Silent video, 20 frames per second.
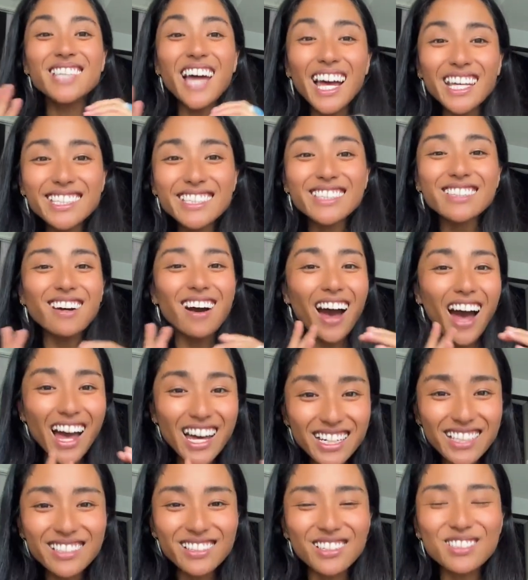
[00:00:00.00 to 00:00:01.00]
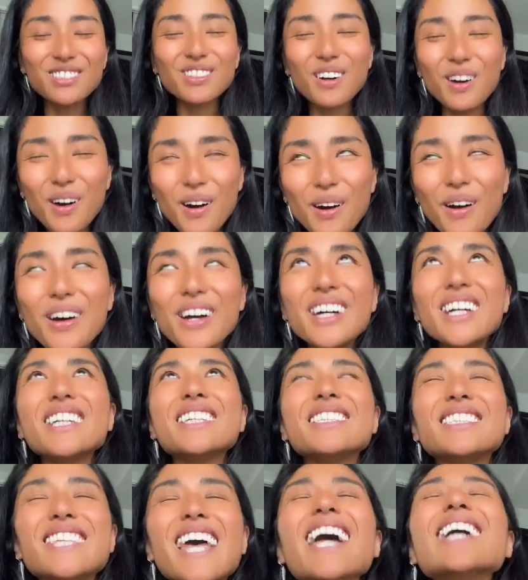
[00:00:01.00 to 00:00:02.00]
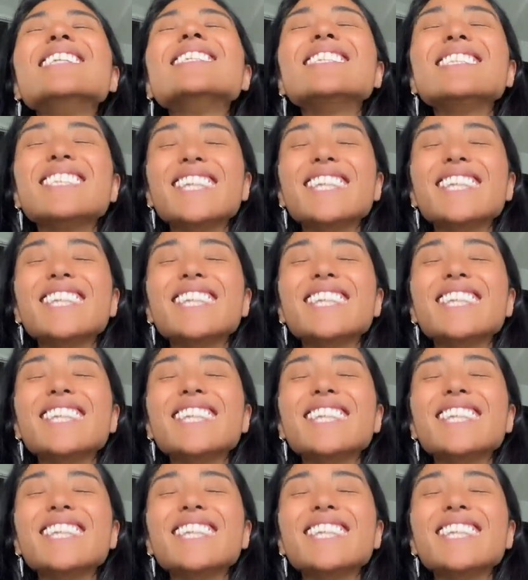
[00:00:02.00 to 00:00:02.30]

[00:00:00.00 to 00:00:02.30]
トなしとあるのと、全